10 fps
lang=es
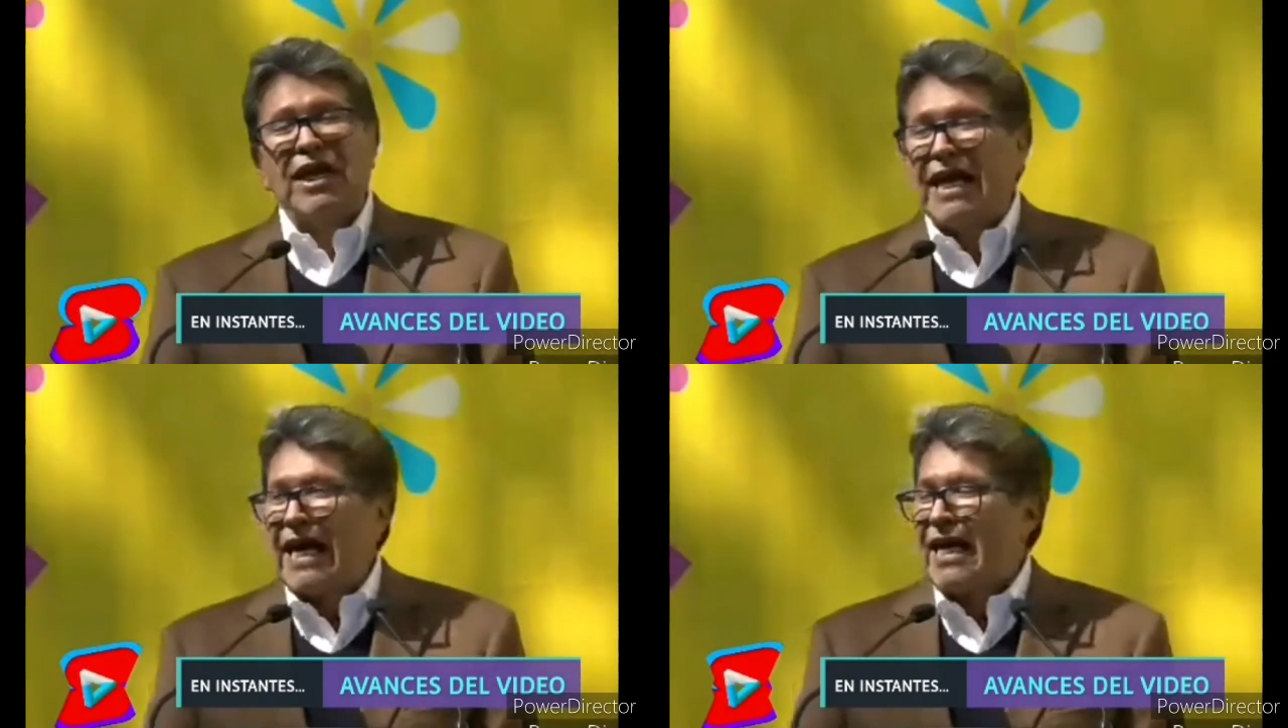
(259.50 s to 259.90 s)

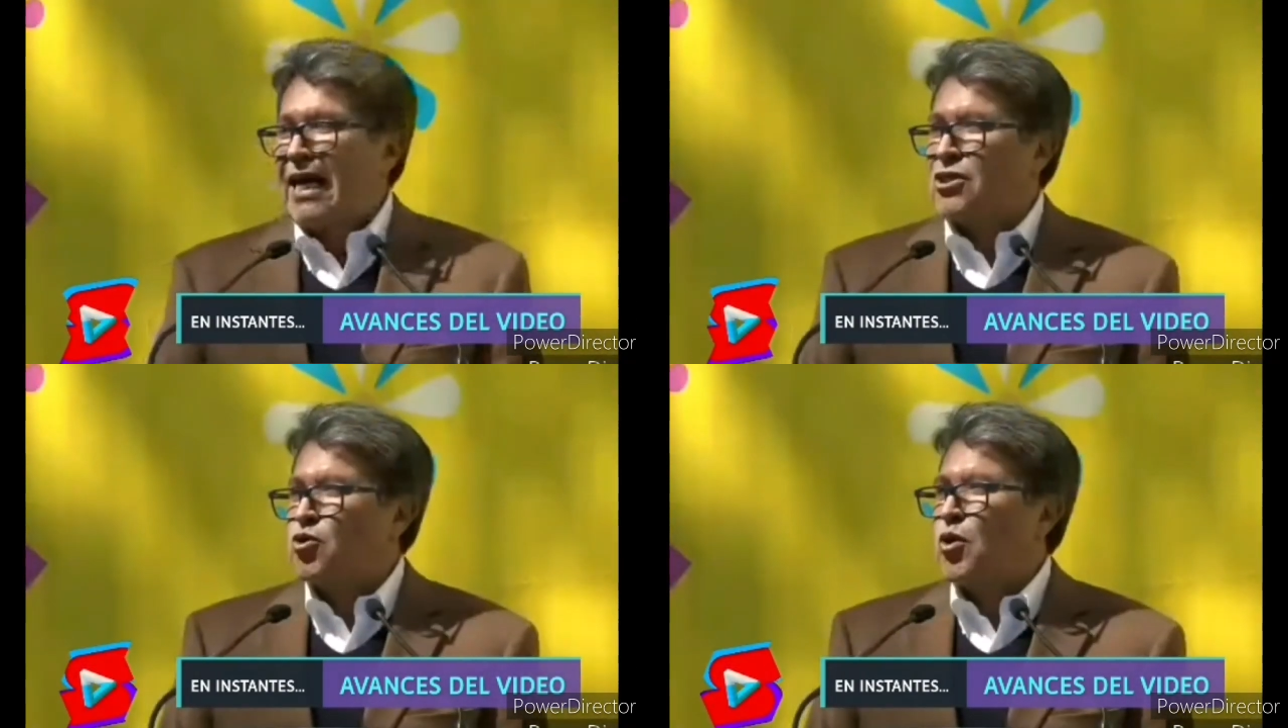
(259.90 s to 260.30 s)

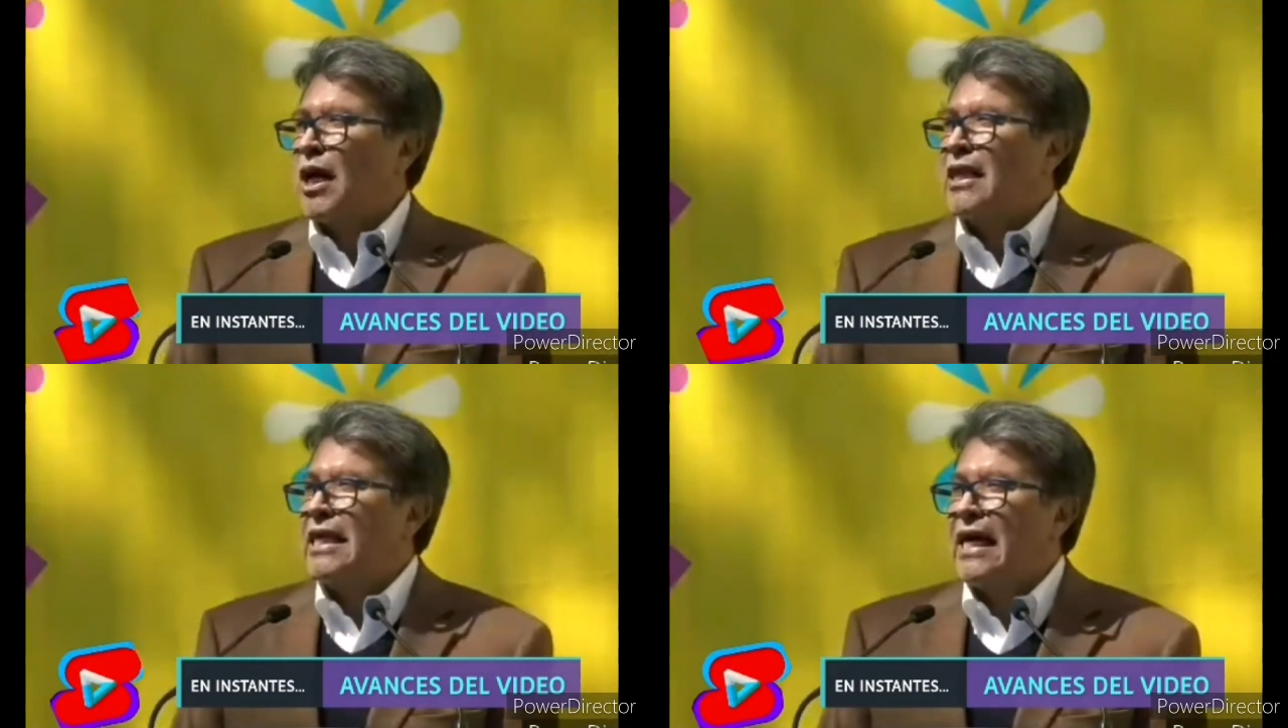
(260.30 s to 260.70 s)
proteger a la
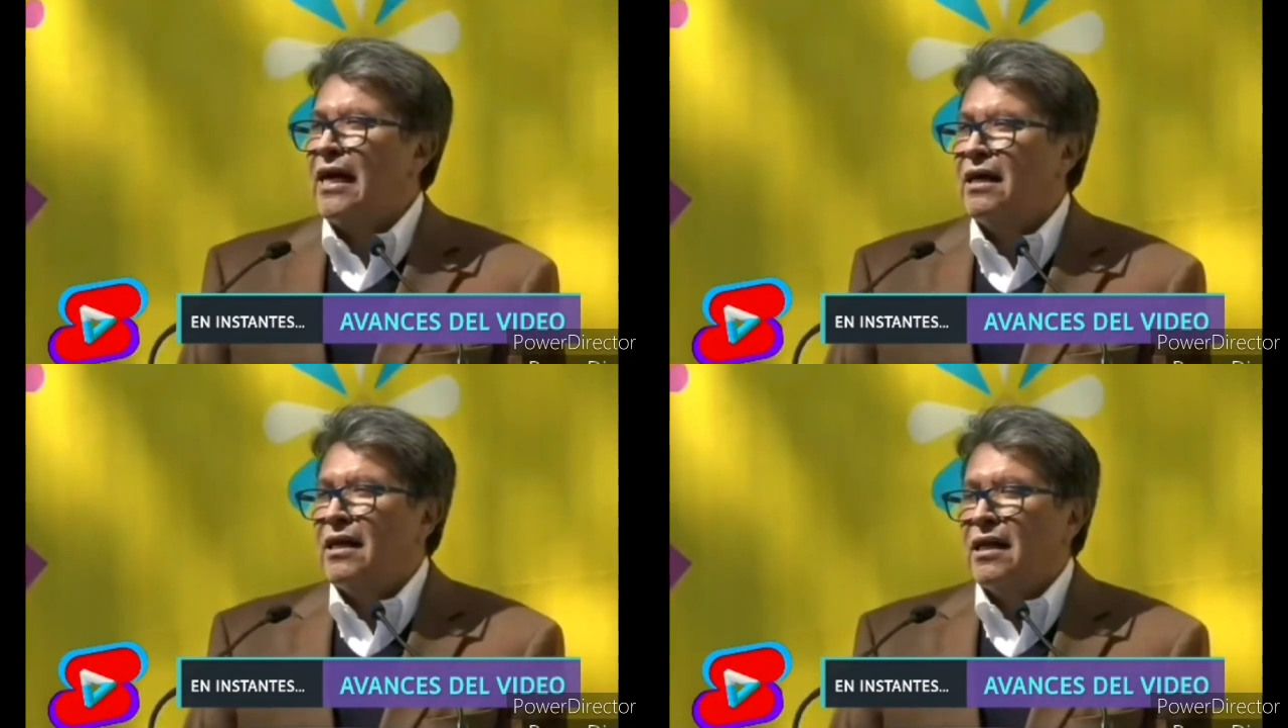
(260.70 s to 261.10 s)

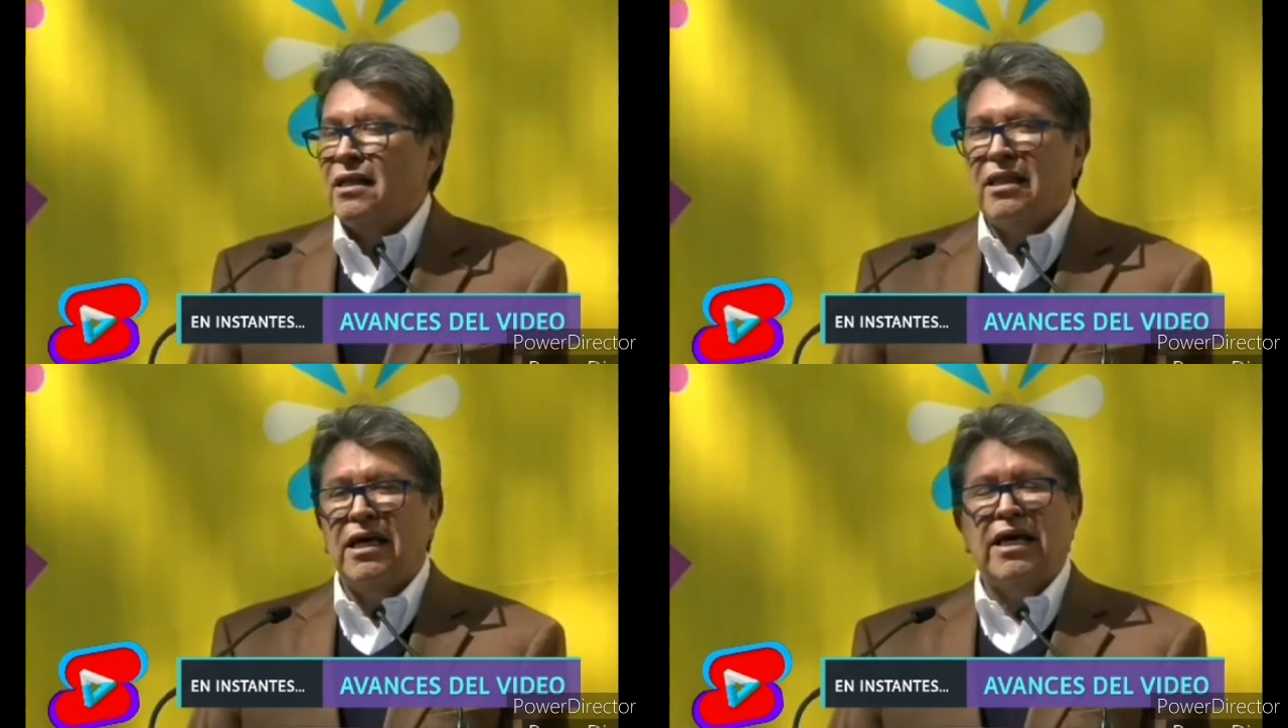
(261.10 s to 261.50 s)
ciudadanía
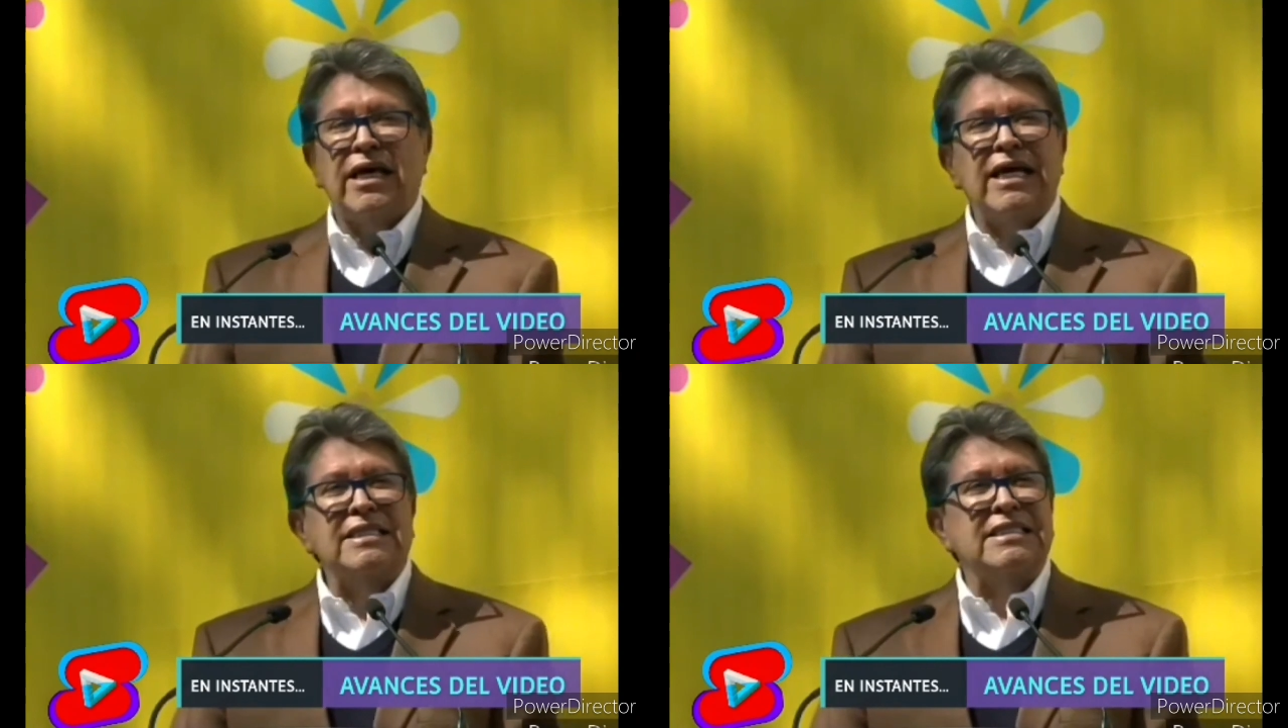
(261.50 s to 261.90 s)

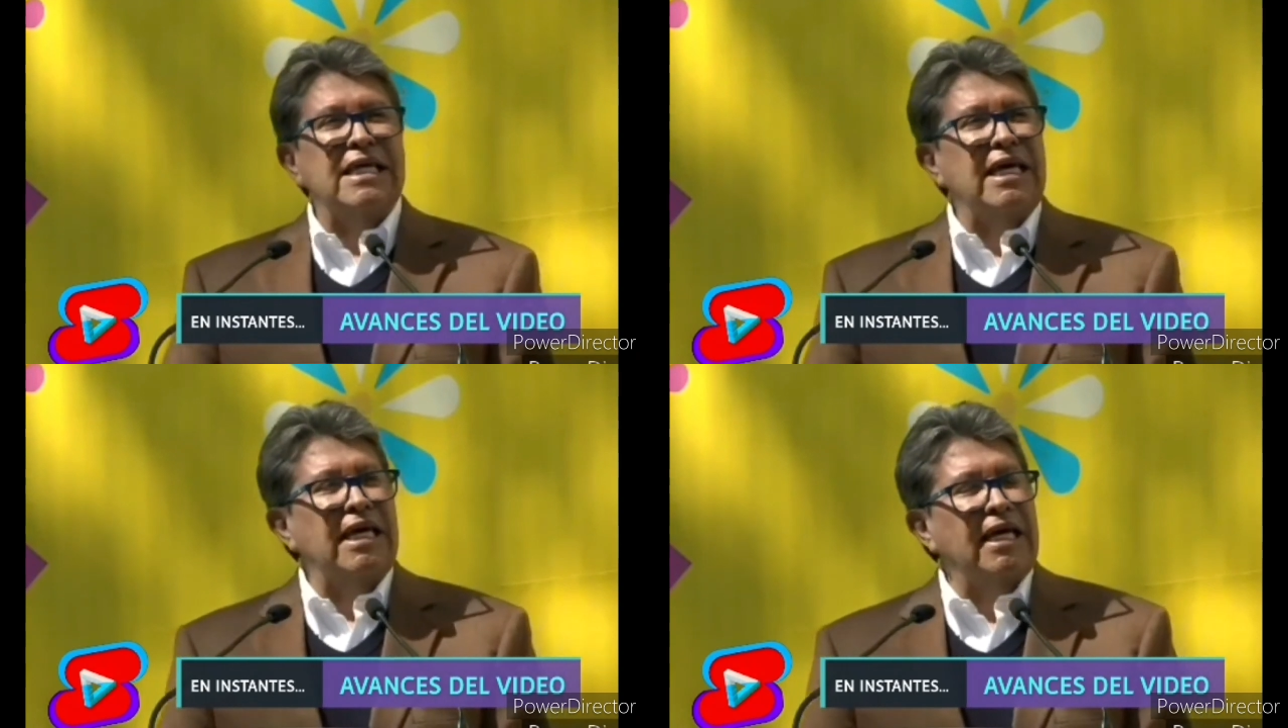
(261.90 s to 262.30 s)

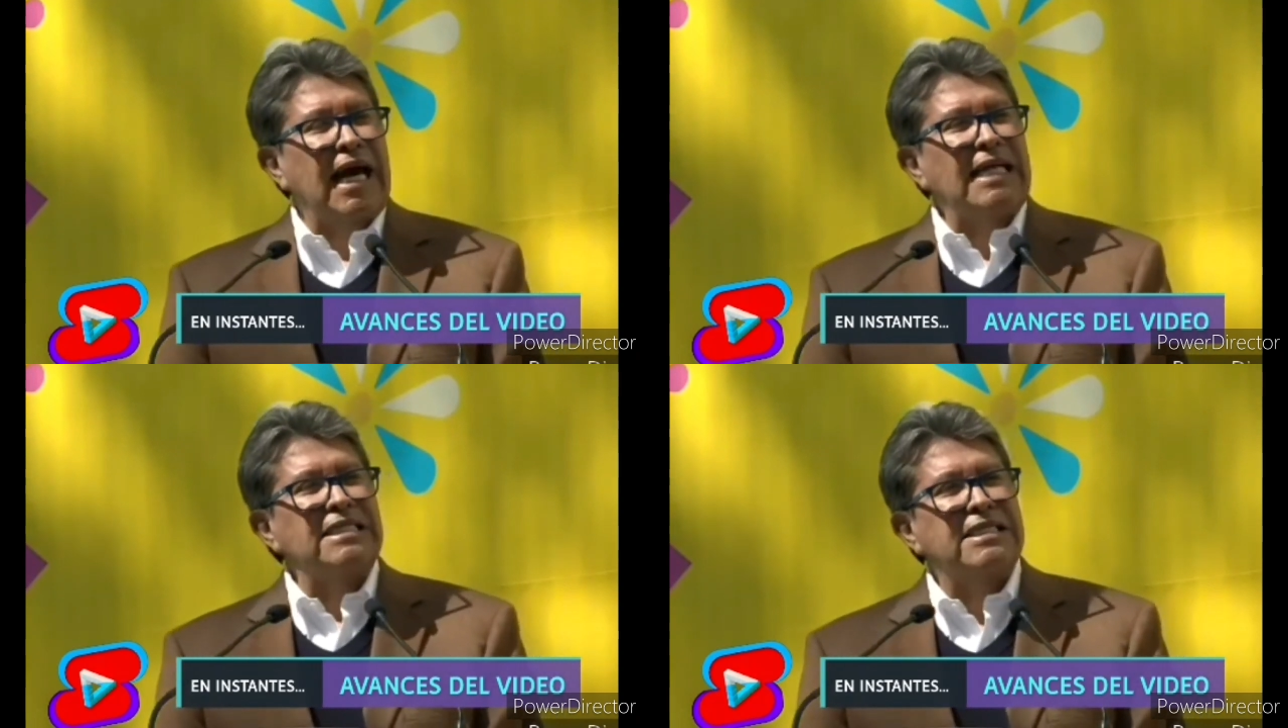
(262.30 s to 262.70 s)
de
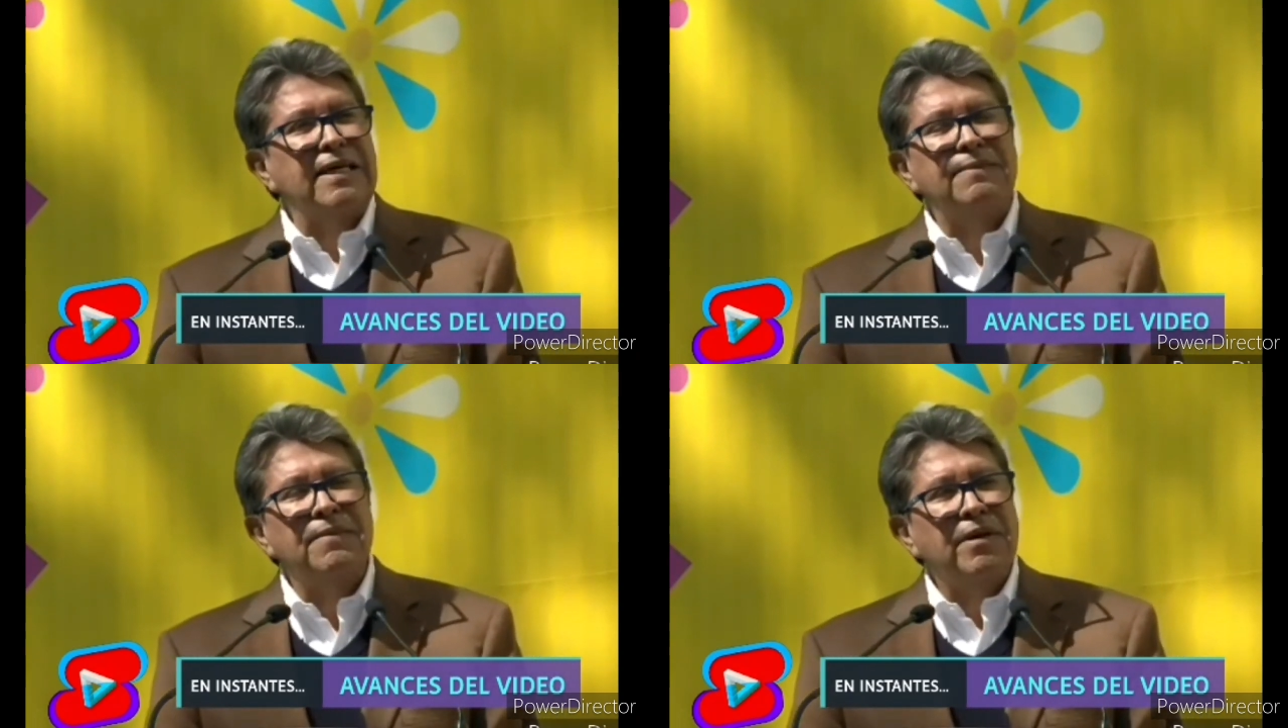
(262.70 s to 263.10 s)
este
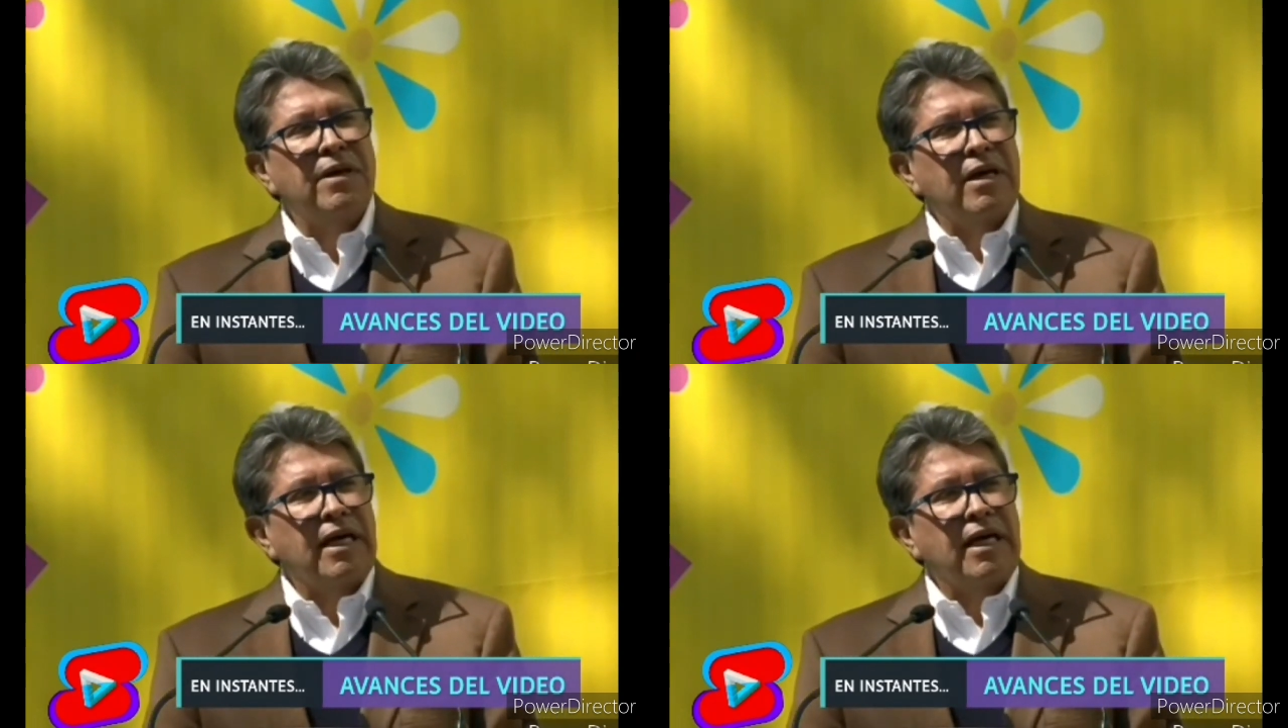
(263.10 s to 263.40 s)
cáncer